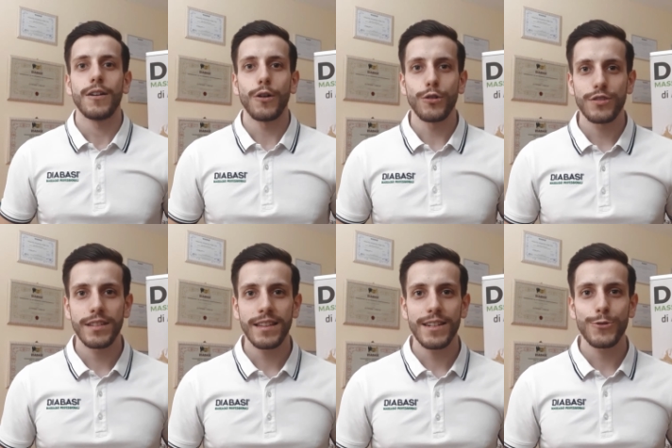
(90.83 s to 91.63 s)
Ho
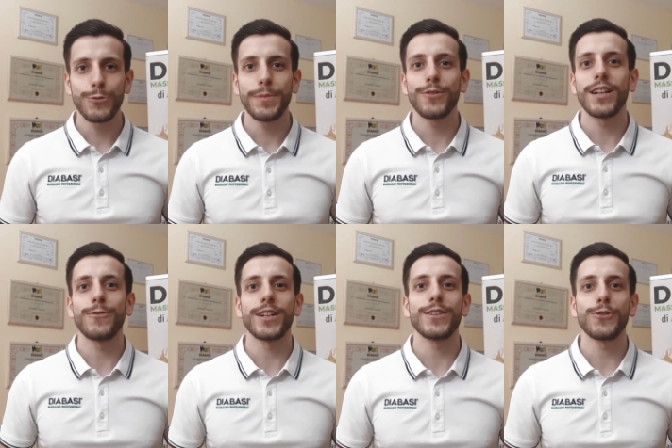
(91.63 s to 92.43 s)
sin da subito
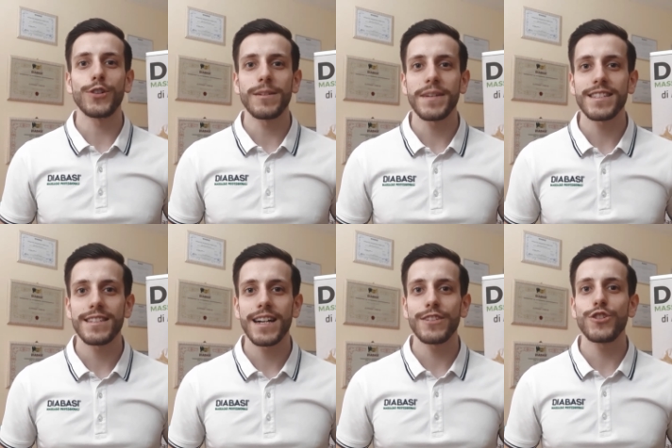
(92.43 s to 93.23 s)
lavorato con i
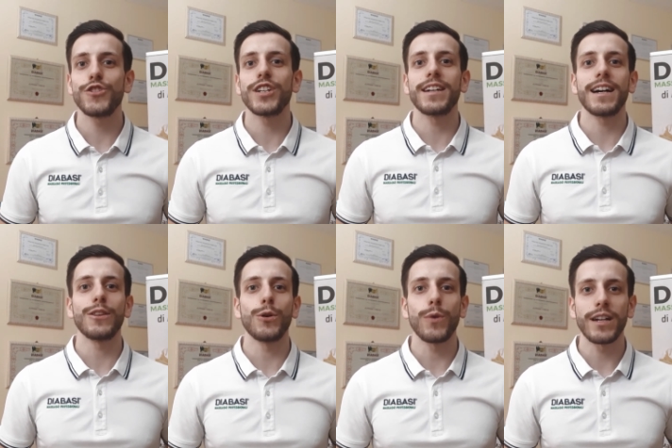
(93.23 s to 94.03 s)
massaggi
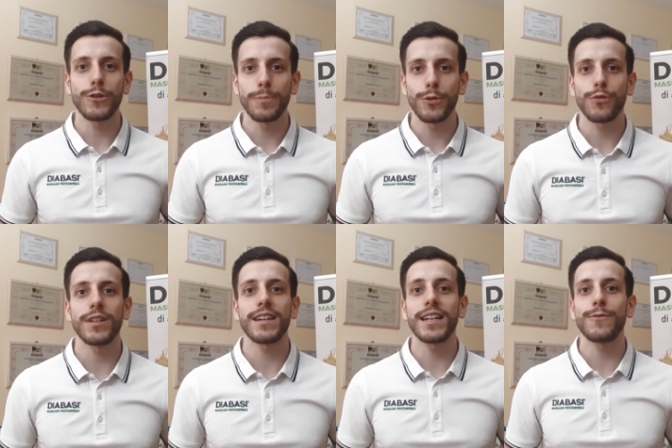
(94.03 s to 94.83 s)
cercando qualche
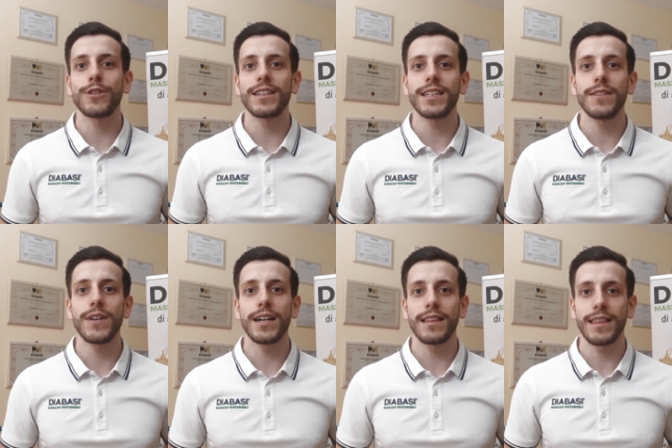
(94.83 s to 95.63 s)
opportunità
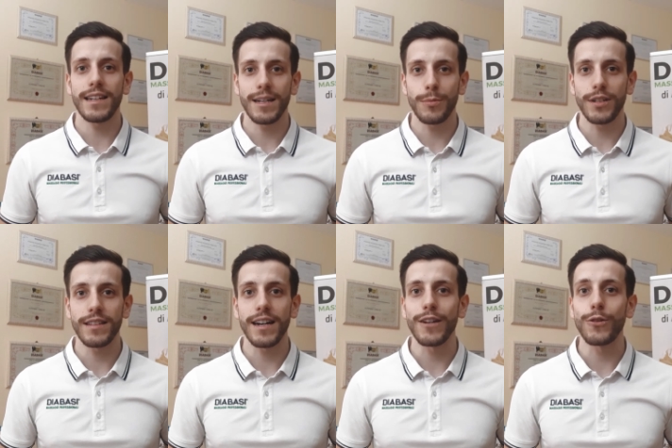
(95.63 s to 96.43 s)
lavorativa nel
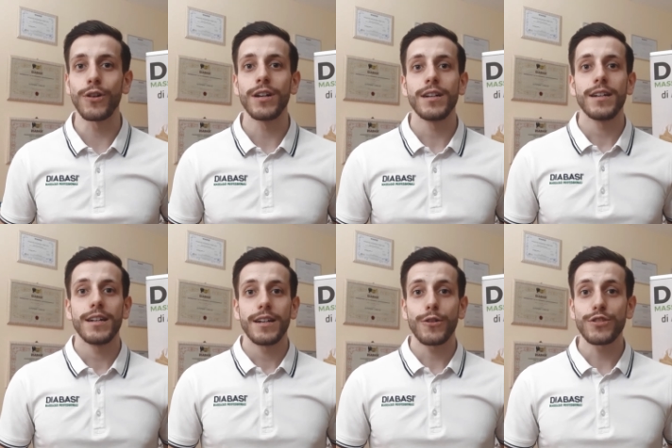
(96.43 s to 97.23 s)
napoletano.
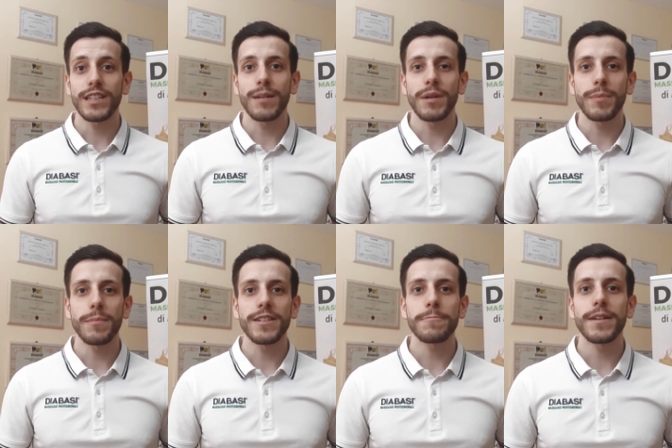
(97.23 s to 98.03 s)
Così la mia
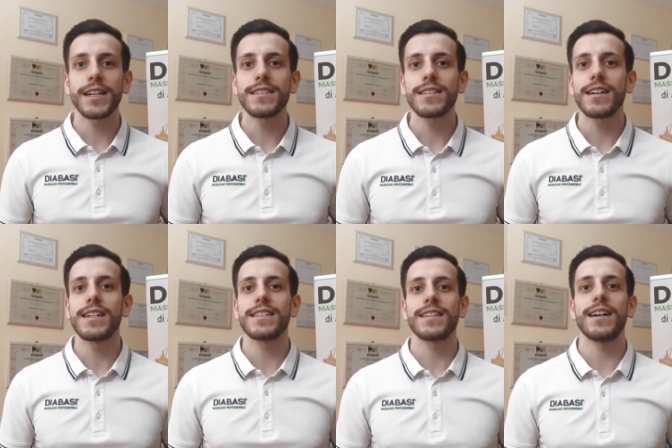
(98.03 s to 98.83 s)
prima esperienza
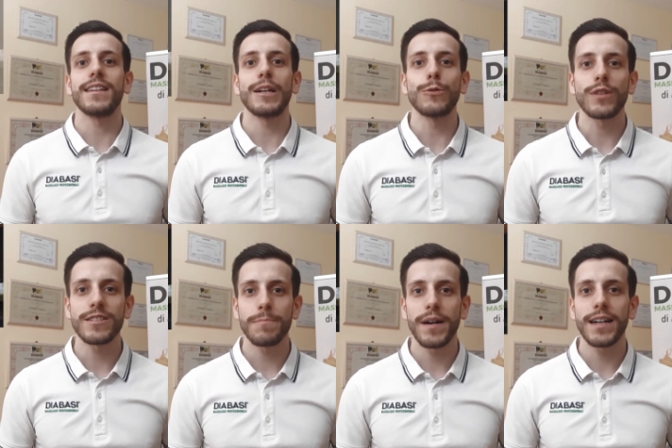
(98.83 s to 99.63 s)
è stata in una
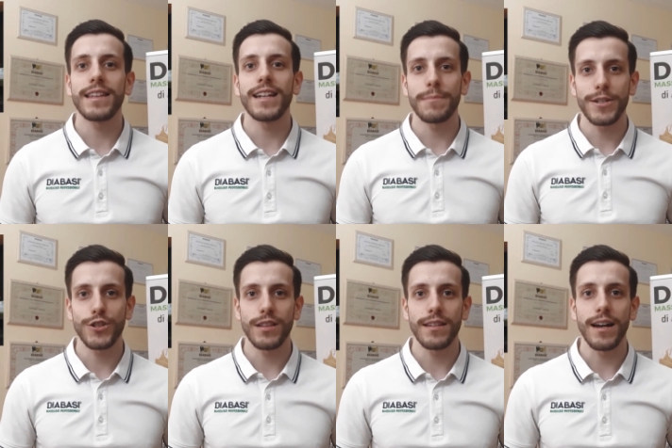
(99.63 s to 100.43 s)
spa della mia
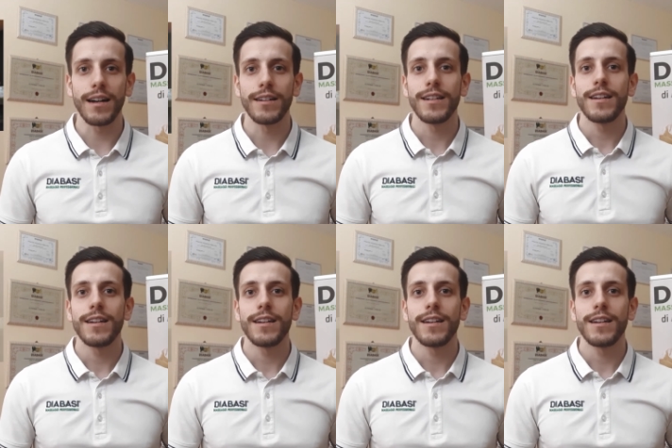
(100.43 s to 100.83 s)
città.